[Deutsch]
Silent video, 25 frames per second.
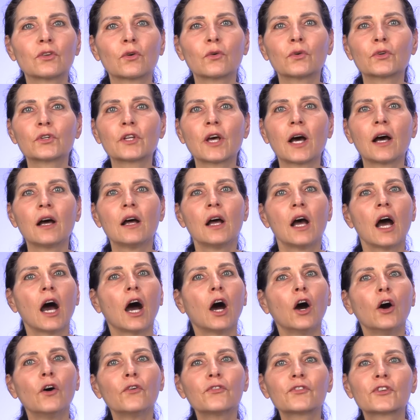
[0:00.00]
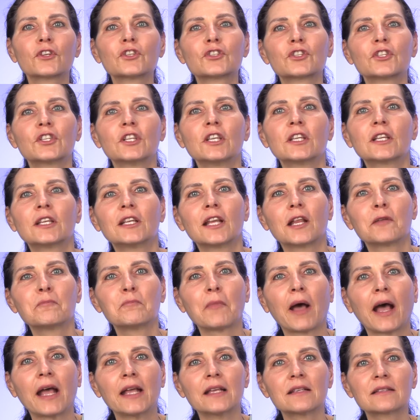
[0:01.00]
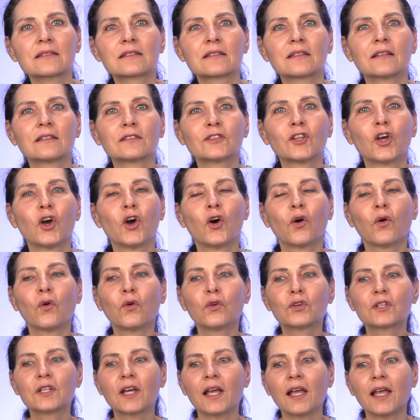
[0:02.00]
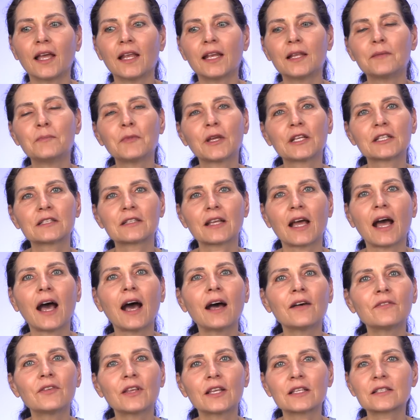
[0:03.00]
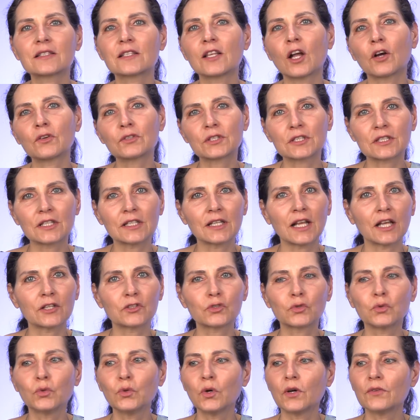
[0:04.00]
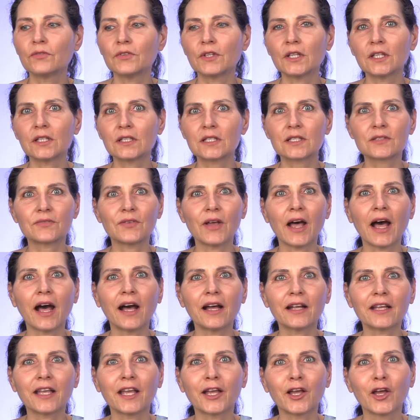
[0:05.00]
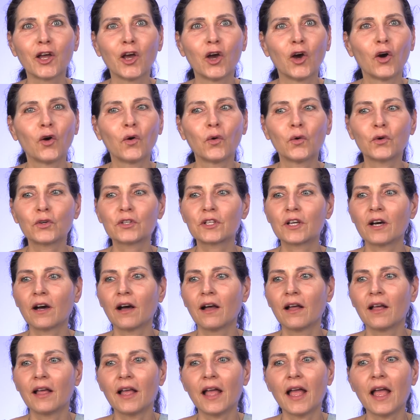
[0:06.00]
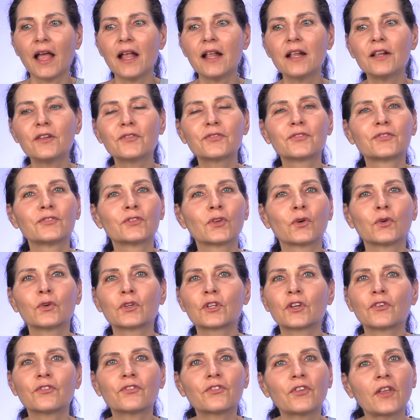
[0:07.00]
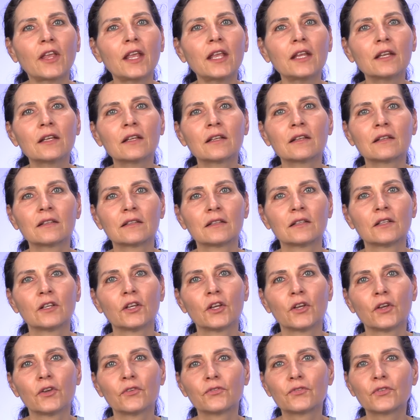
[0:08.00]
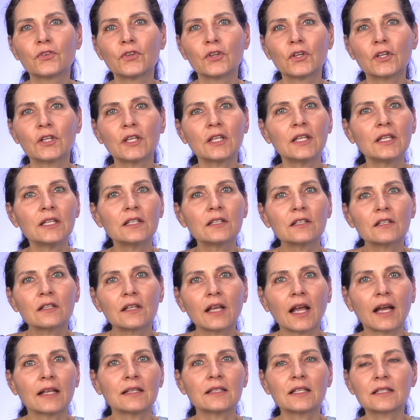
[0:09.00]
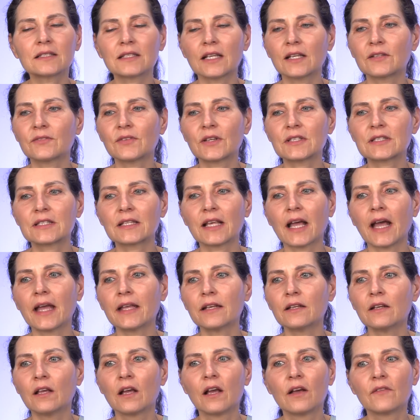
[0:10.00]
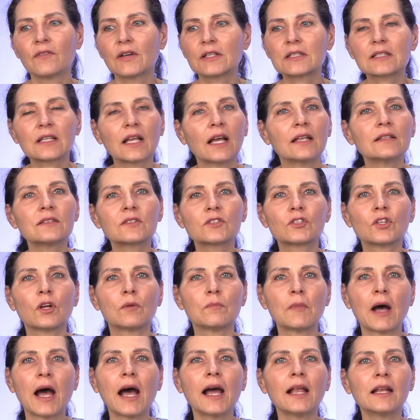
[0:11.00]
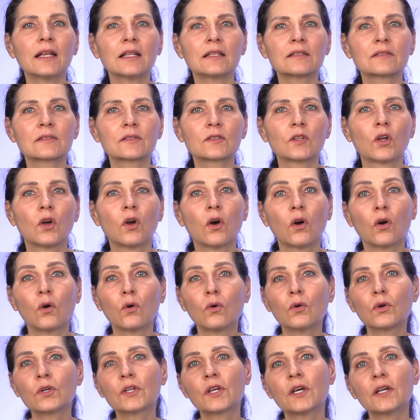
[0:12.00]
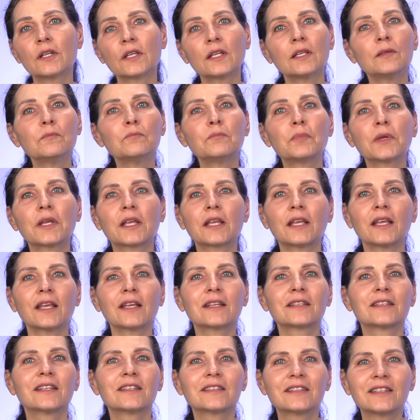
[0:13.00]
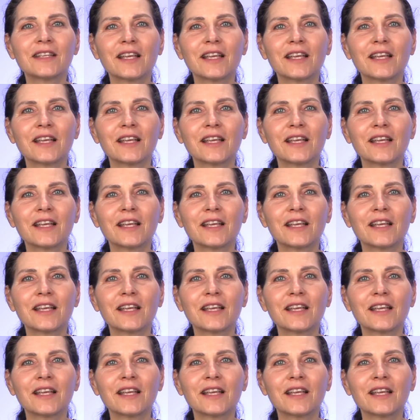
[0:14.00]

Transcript: oder aufgestiegenen Meistern oder Elementarwesen aus der Natur wie Zwerge oder Elfen oder Feen. Für ihn kann das etwas sein, was ganz normal ist, oder ihm begegnet